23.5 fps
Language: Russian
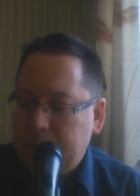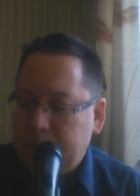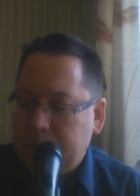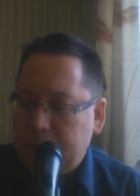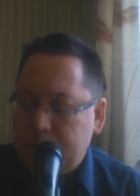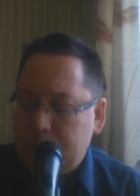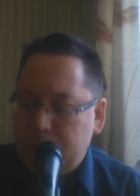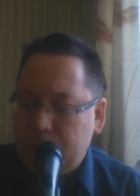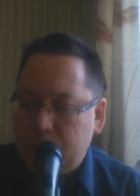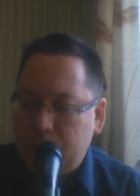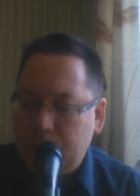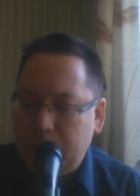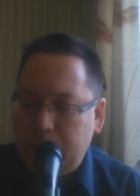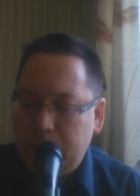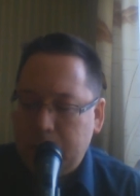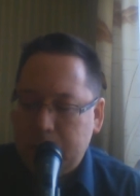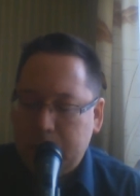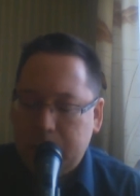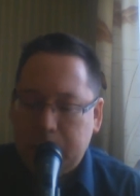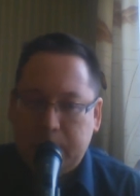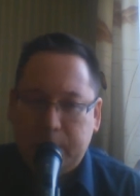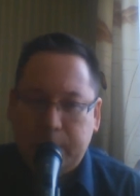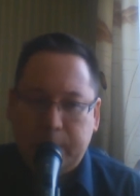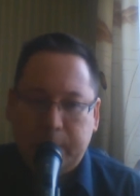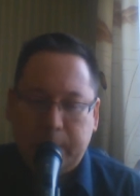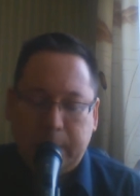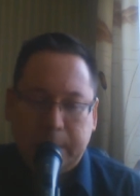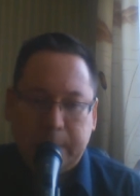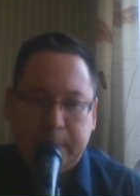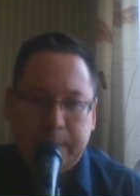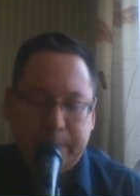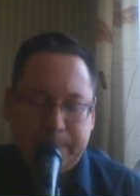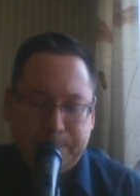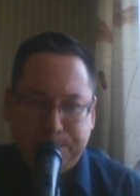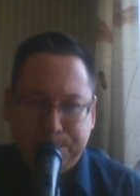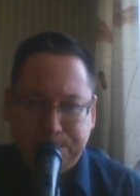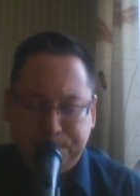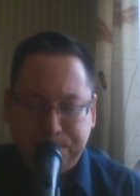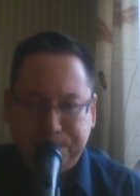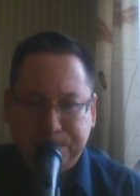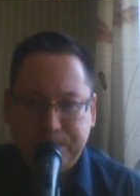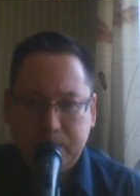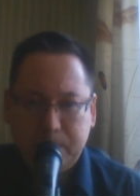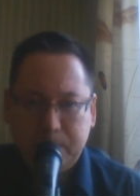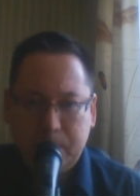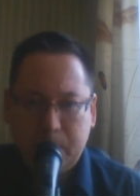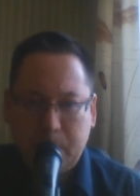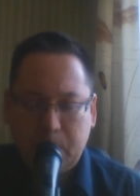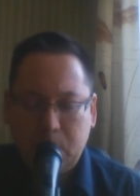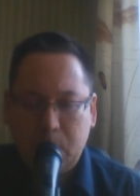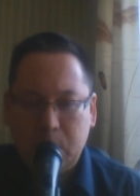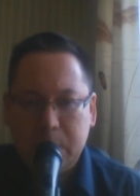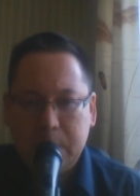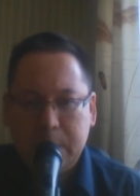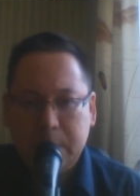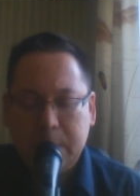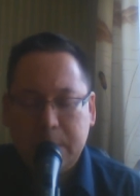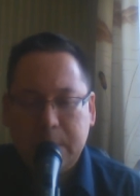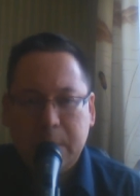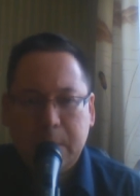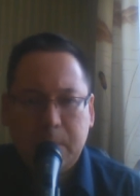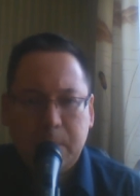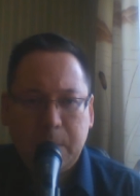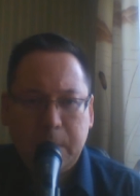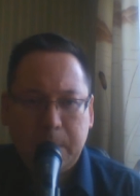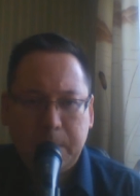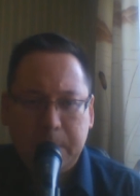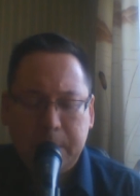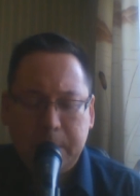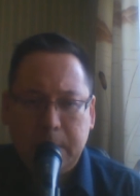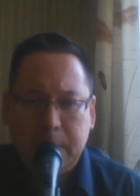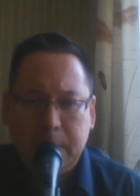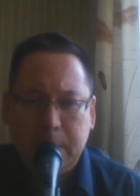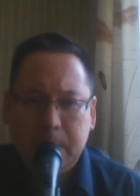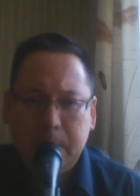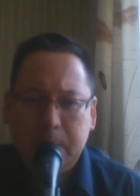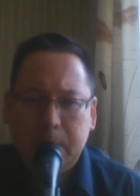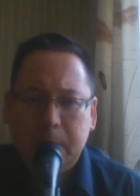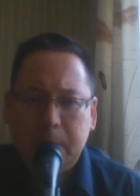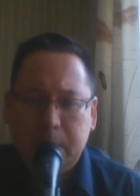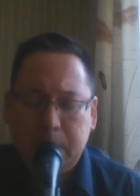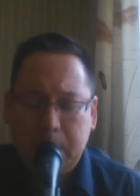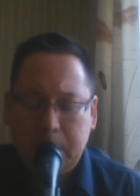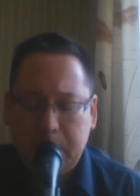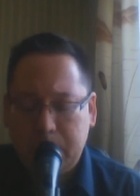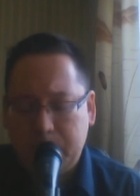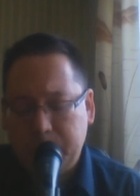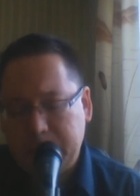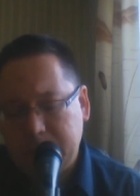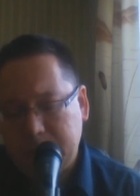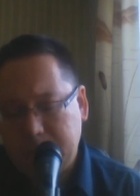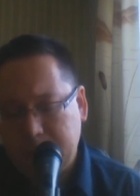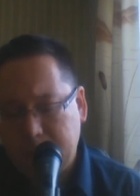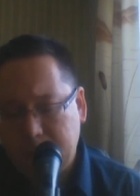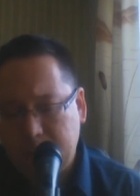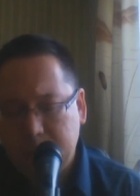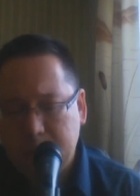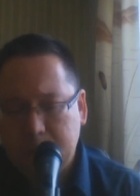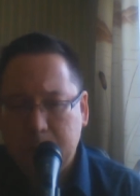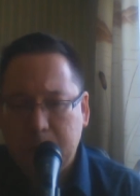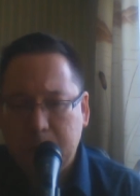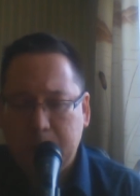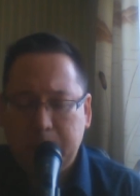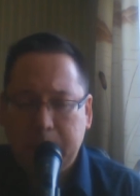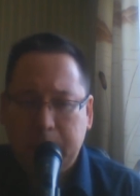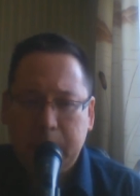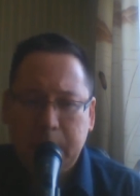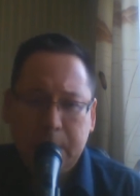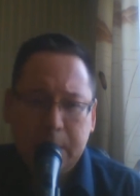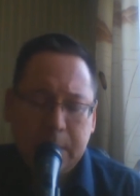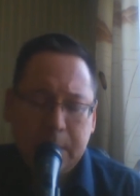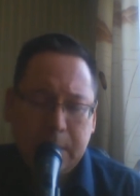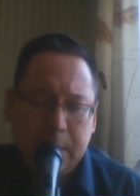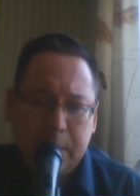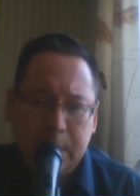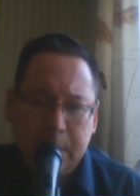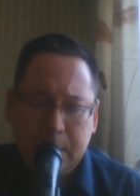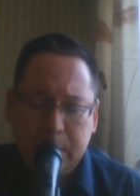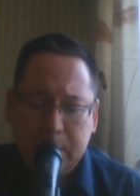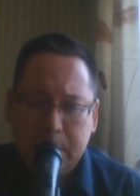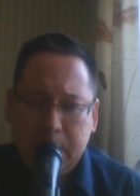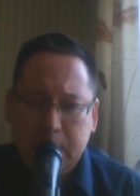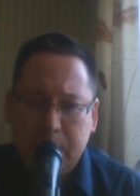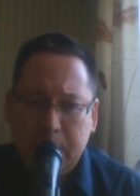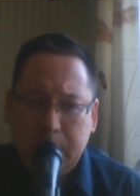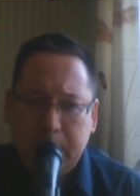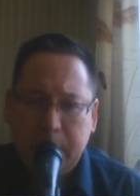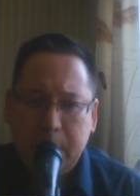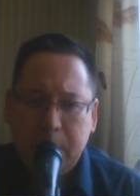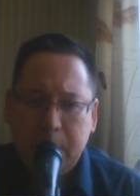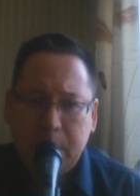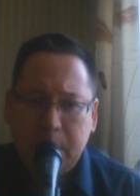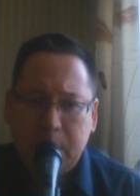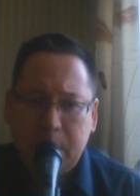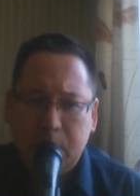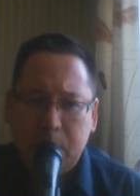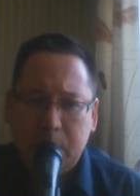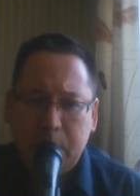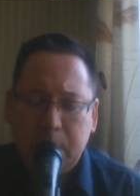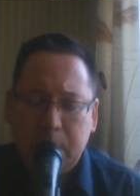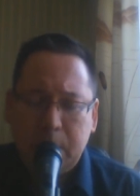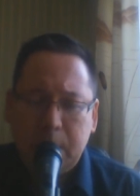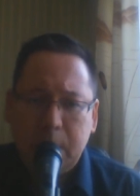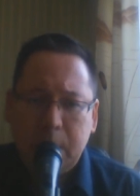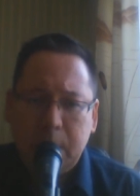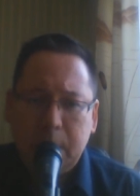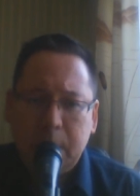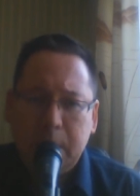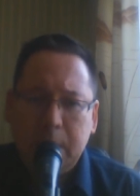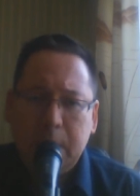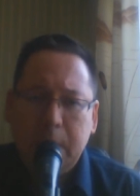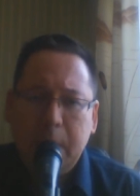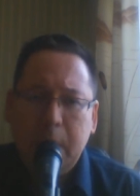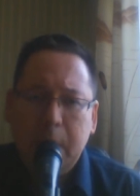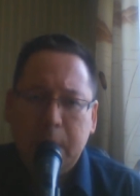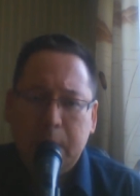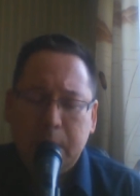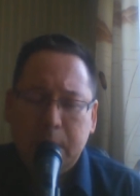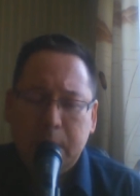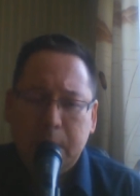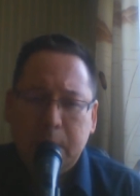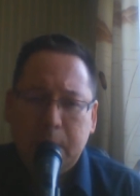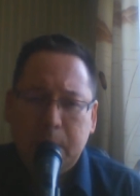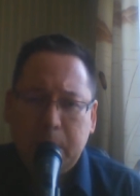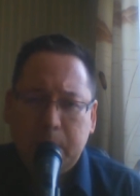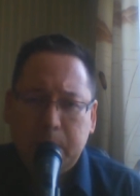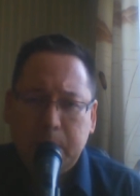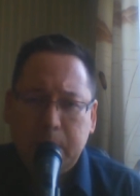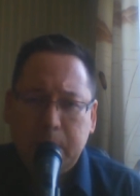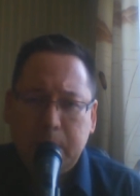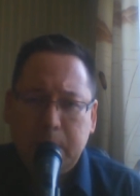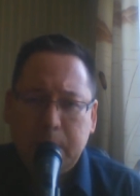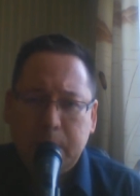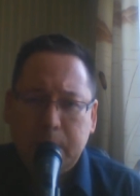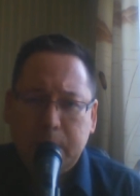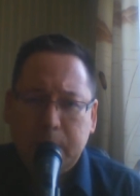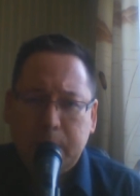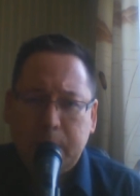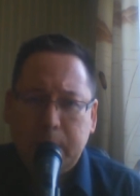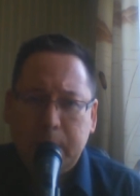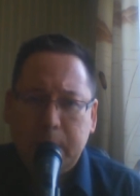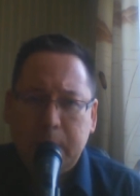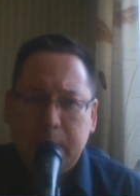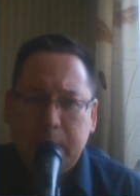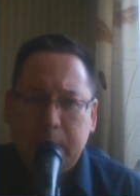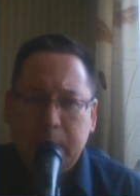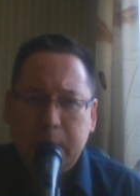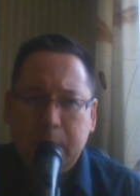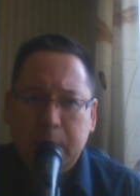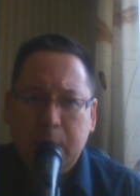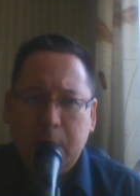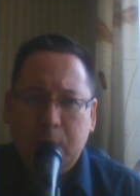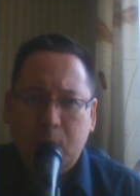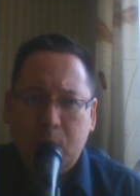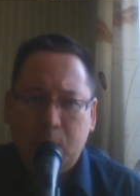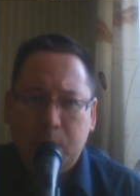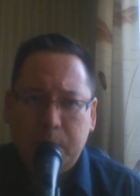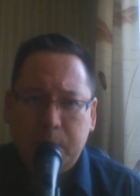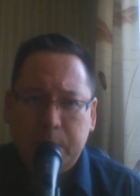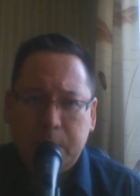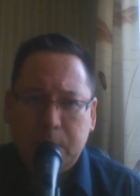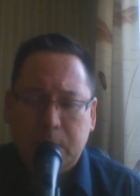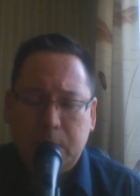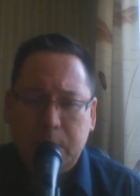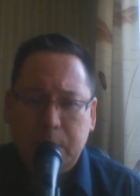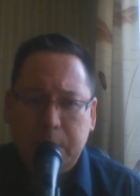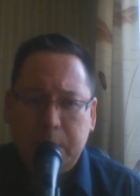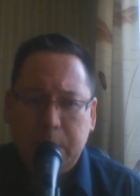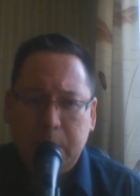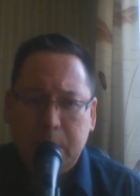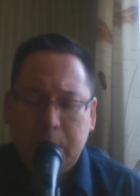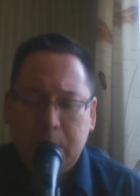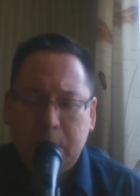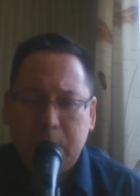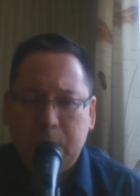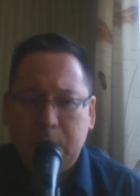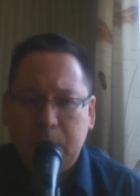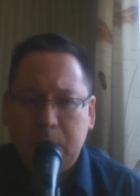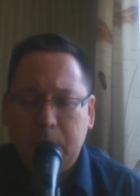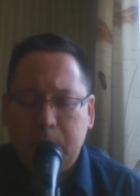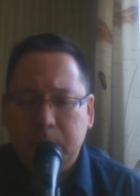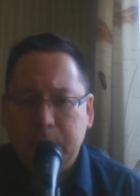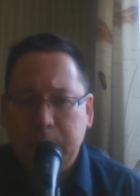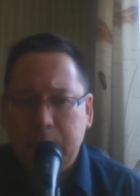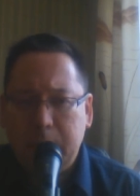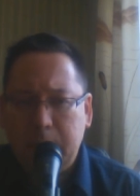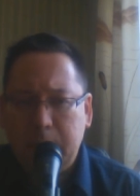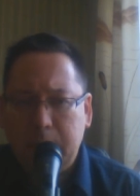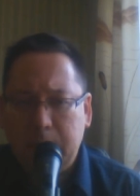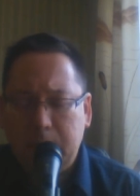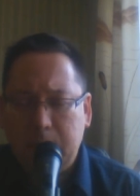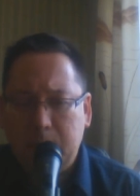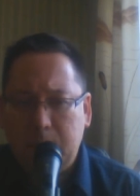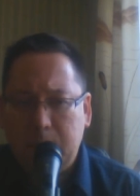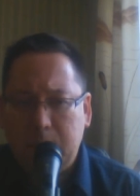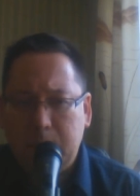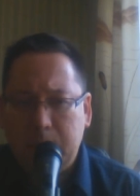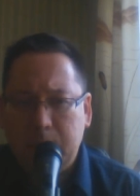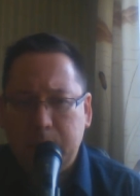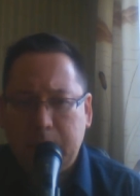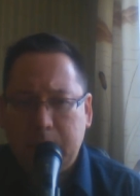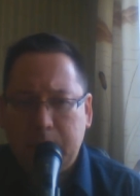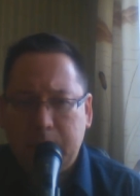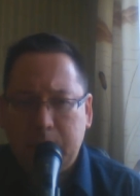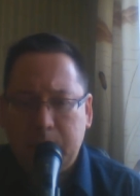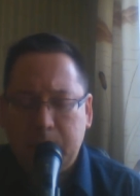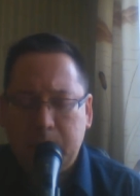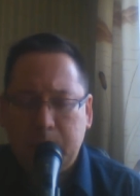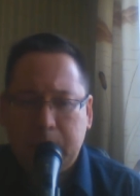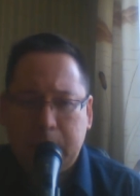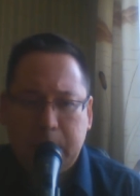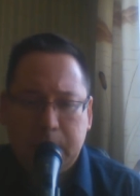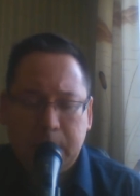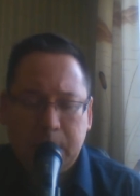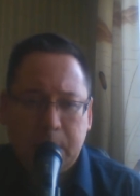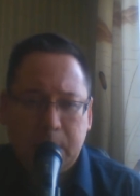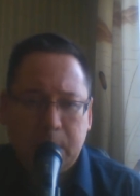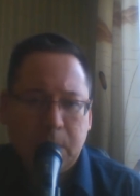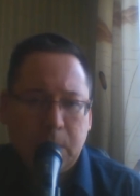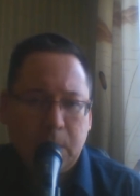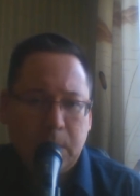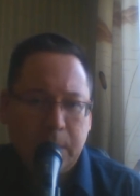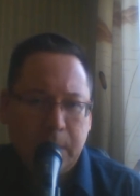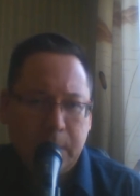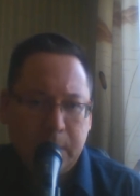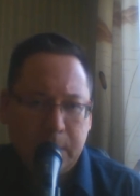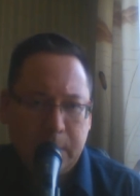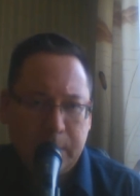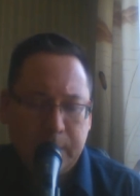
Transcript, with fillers: разумеется, факты. То есть на самом деле, я их поставил в самый конец, хотя с них, конечно, нужно начинать. На самом деле в своих умозаключениях мы имеем право опираться только на